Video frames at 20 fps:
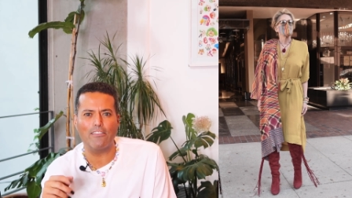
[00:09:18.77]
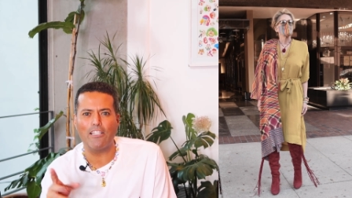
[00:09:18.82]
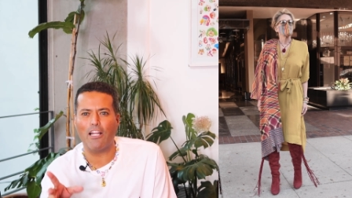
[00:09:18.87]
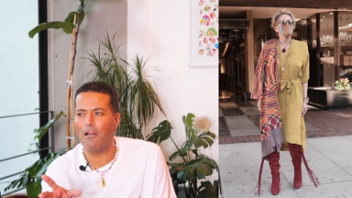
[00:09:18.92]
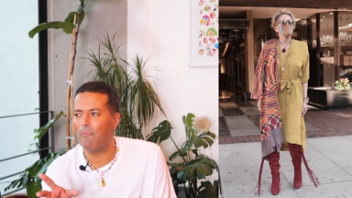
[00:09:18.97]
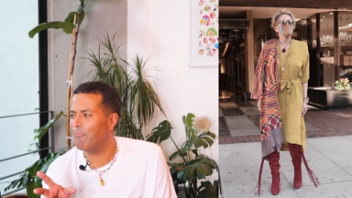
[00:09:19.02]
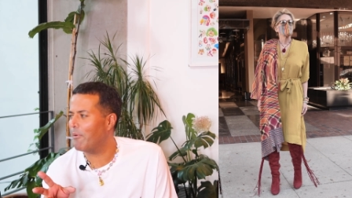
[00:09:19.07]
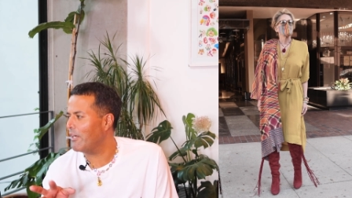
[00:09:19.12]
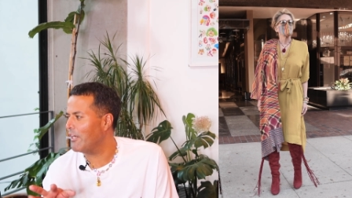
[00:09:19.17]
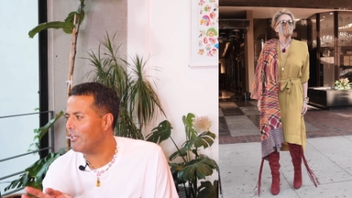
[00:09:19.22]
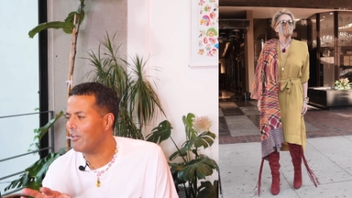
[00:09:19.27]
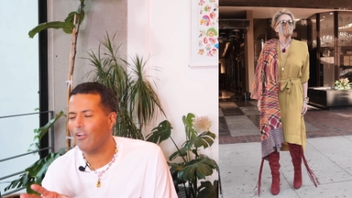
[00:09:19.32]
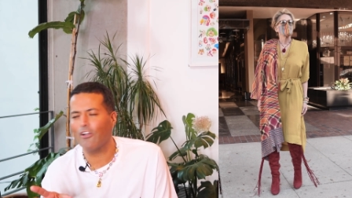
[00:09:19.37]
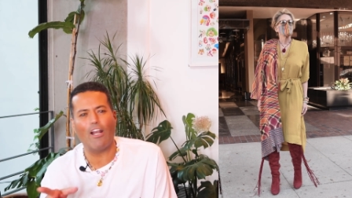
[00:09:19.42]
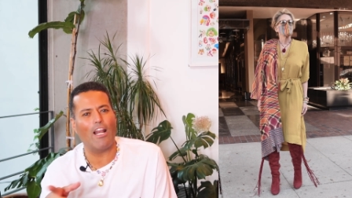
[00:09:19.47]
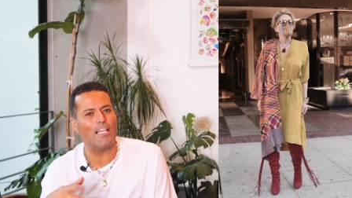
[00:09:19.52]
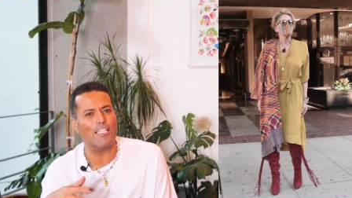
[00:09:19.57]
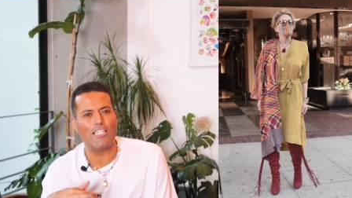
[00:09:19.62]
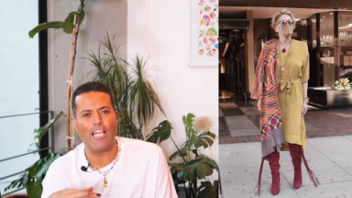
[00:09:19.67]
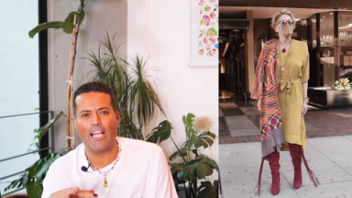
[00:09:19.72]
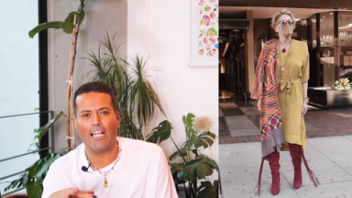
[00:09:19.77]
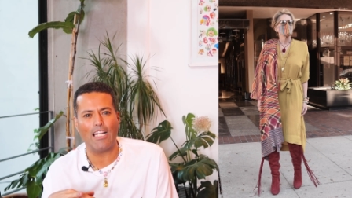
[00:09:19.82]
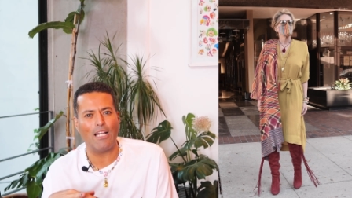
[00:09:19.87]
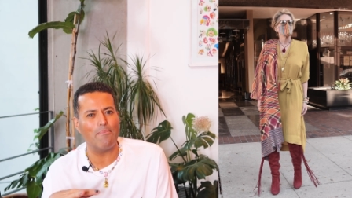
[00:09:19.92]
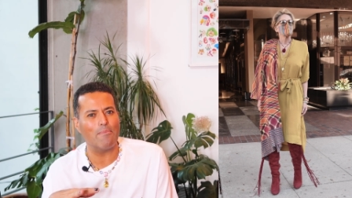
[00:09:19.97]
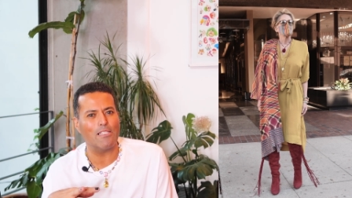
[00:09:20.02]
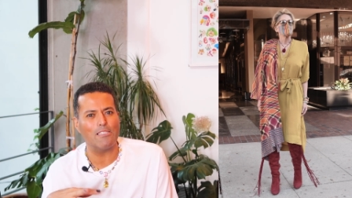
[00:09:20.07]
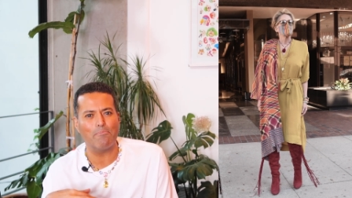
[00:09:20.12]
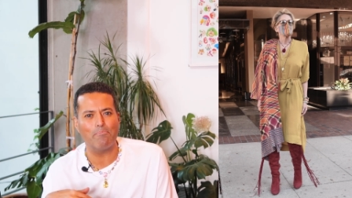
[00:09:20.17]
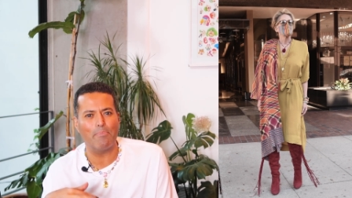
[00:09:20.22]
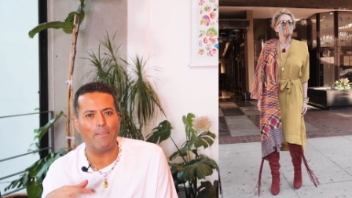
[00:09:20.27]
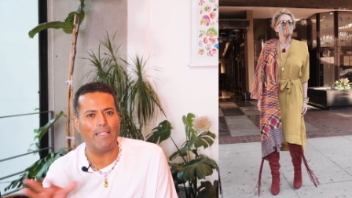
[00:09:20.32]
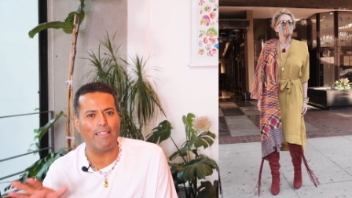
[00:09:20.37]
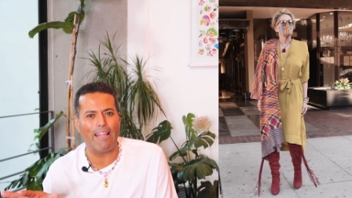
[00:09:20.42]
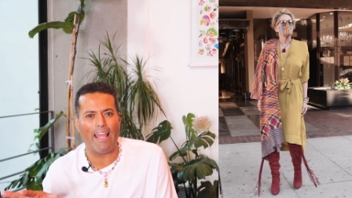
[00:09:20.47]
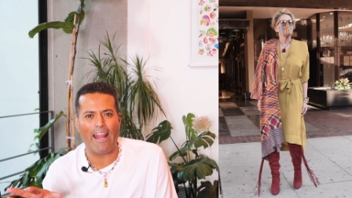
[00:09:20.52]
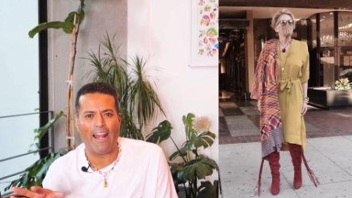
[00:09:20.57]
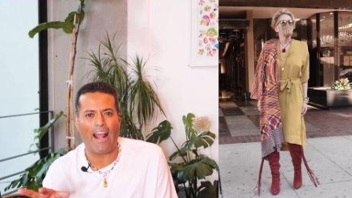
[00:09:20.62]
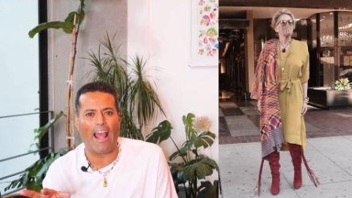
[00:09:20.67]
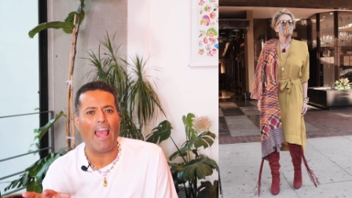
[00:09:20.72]
Y se lo ponen con la chancla más
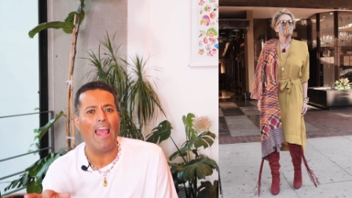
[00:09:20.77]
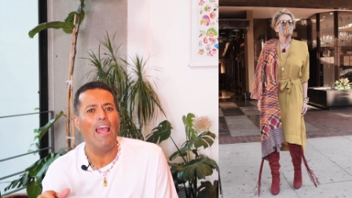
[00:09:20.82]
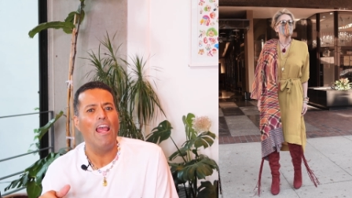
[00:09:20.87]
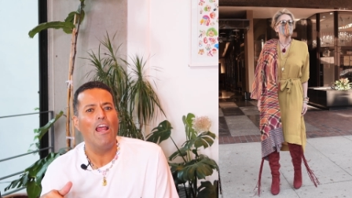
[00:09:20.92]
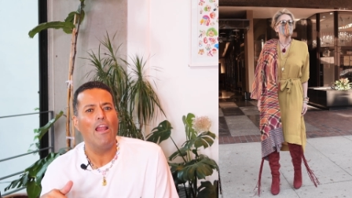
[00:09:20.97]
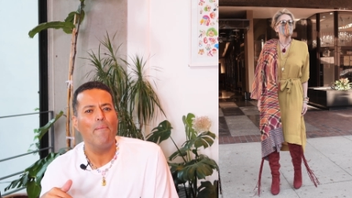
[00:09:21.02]
pitera.